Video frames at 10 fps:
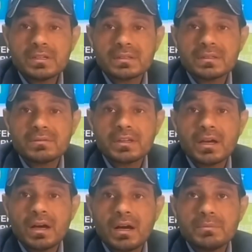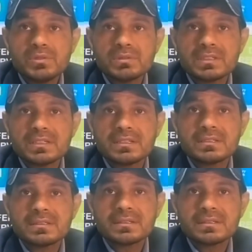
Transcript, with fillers: करता हूँ कि आप जो है ना